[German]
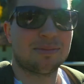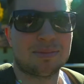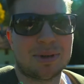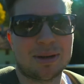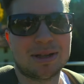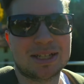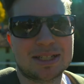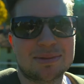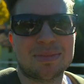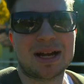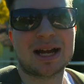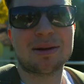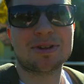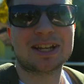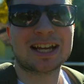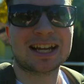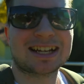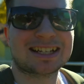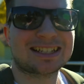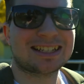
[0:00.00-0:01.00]
beim letzten Mal habe
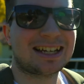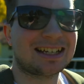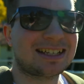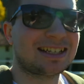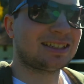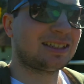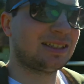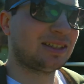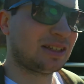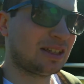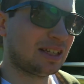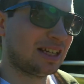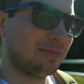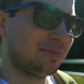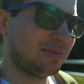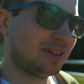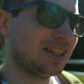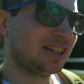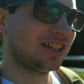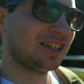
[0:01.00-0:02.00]
ich ja gesagt, dass es
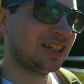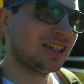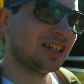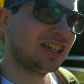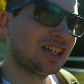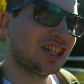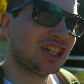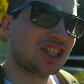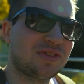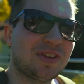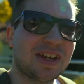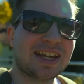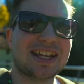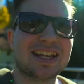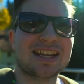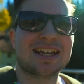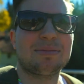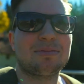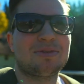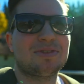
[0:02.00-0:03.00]
eben eine
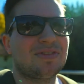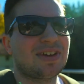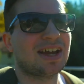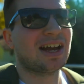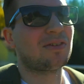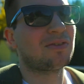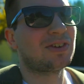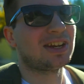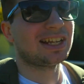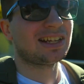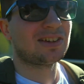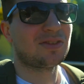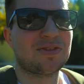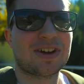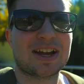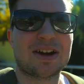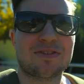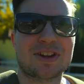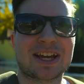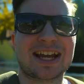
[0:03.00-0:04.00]
Schwäche gibt, wer auf linken und
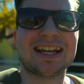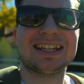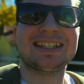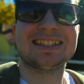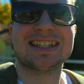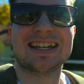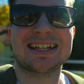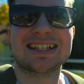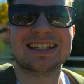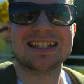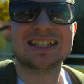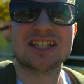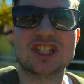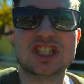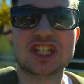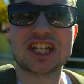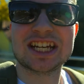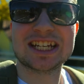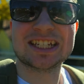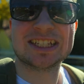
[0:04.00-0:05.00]
wer auf der rechten Seite
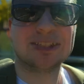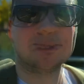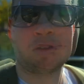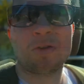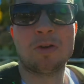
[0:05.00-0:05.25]
steht.